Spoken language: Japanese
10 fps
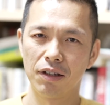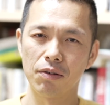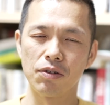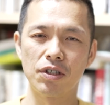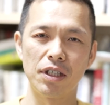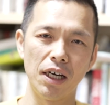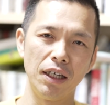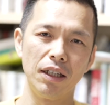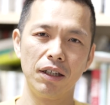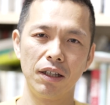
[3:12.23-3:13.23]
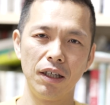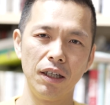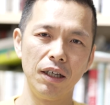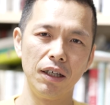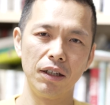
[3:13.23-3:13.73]
との付き合い
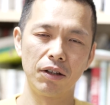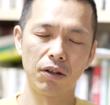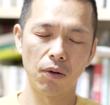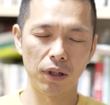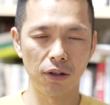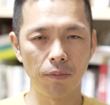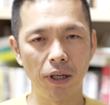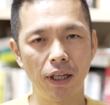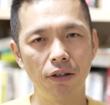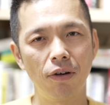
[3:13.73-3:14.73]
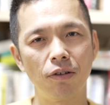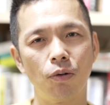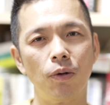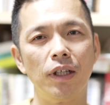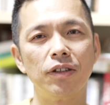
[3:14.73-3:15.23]
えー、とかだとまあなんとなく
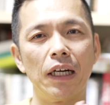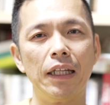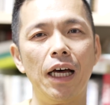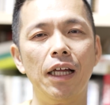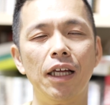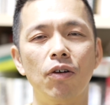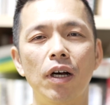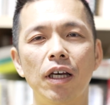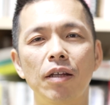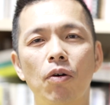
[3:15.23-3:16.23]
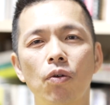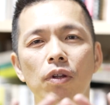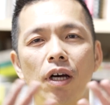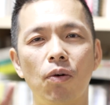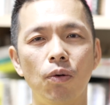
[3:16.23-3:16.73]
このなんつうかななの関係でこ
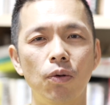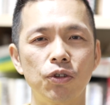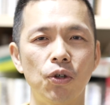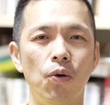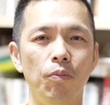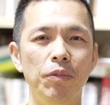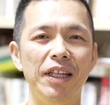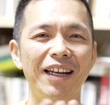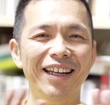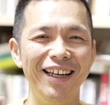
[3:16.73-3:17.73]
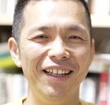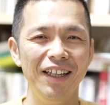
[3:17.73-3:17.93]
んなこのゾーンみたいなね